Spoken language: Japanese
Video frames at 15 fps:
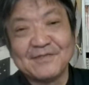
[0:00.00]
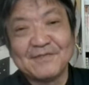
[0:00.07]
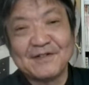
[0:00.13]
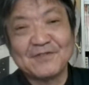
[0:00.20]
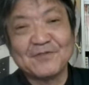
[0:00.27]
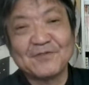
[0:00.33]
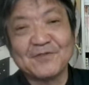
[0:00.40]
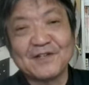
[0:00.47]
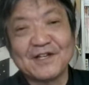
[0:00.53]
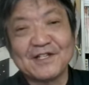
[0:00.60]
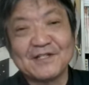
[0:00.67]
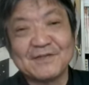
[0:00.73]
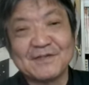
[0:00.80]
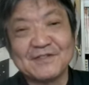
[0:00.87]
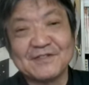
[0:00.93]
まあ、尊敬
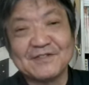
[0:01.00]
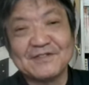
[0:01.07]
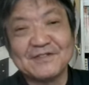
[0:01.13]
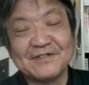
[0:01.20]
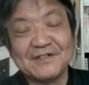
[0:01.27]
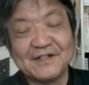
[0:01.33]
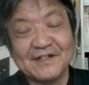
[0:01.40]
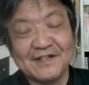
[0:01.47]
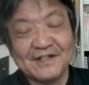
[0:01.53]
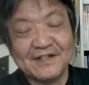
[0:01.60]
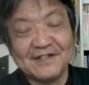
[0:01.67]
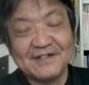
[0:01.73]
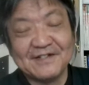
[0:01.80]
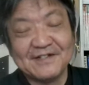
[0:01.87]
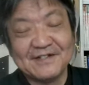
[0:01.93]
してます、
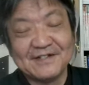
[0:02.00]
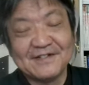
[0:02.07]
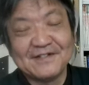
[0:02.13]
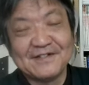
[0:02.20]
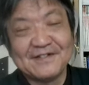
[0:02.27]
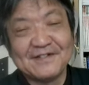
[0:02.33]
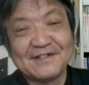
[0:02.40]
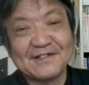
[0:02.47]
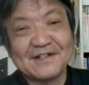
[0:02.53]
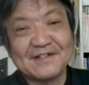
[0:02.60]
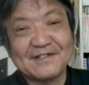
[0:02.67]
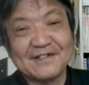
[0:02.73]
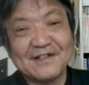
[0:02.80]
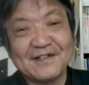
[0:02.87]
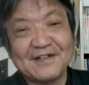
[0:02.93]
えー、
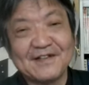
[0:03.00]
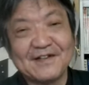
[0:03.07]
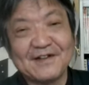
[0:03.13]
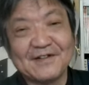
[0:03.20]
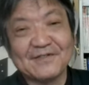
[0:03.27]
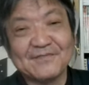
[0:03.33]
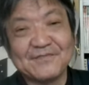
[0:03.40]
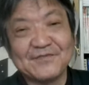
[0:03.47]
なんであの、